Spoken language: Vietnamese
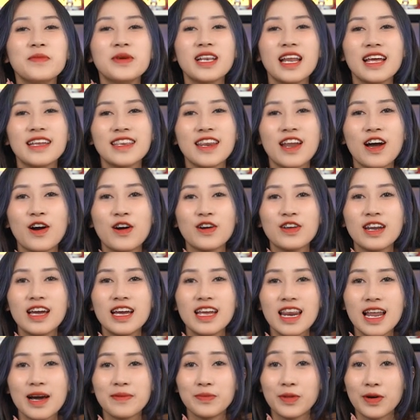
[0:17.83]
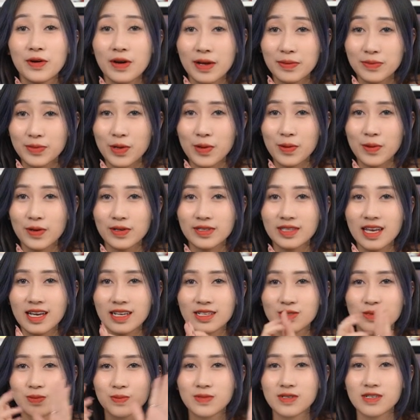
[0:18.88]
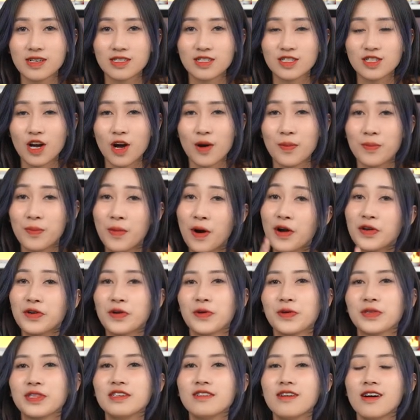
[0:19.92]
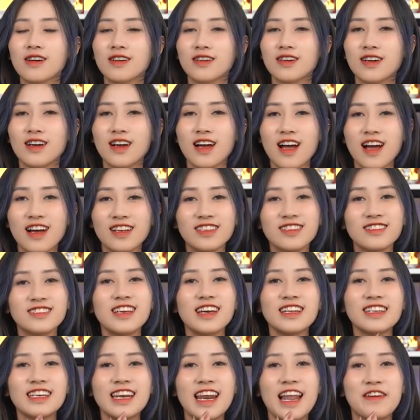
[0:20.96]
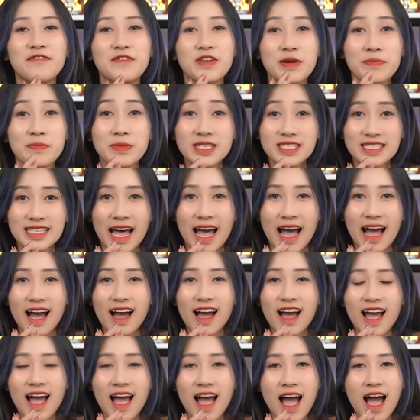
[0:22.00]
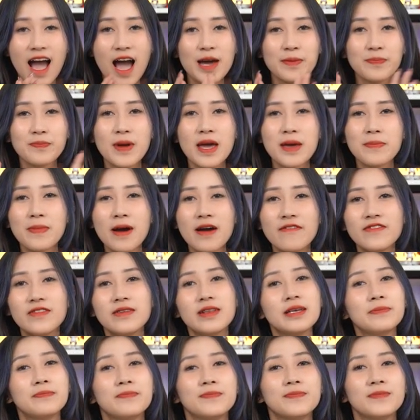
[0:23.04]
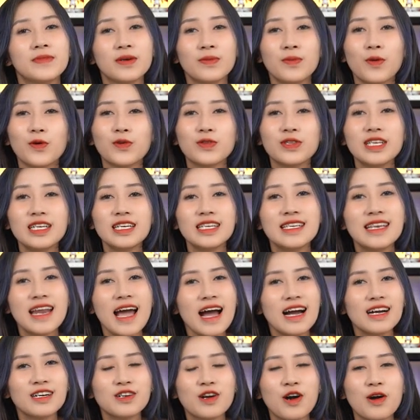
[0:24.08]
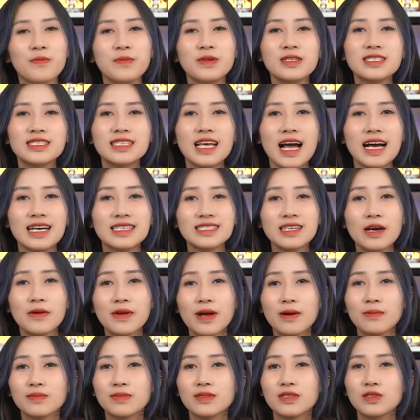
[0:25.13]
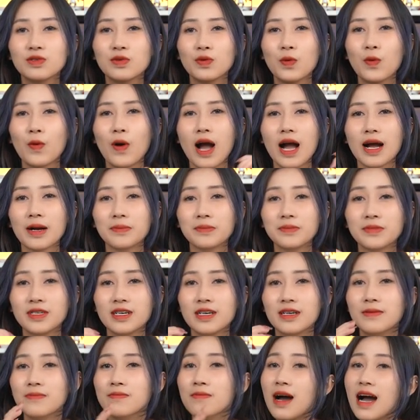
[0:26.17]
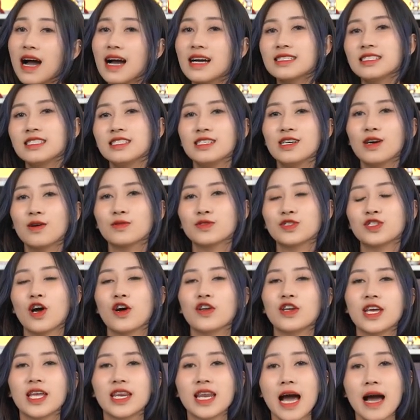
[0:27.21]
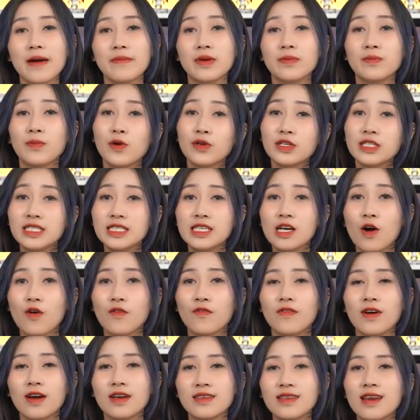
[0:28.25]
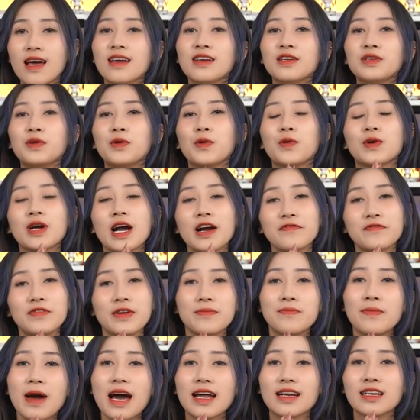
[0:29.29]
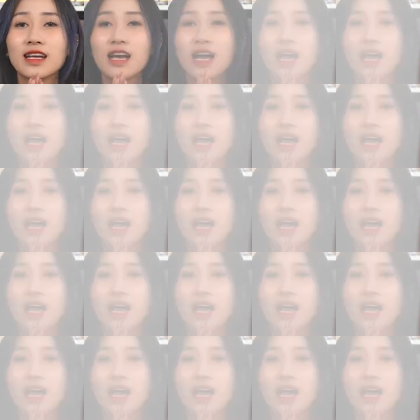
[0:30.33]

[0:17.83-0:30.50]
mình lại nói đây là mẫu laptop có thể dùng được cho mọi đối tượng? Thứ nhất là về mức giá HP Pavilion 14 thì đang có mức giá dao động từ khoảng 13 triệu cho đến 21 triệu với đầy đủ các phiên bản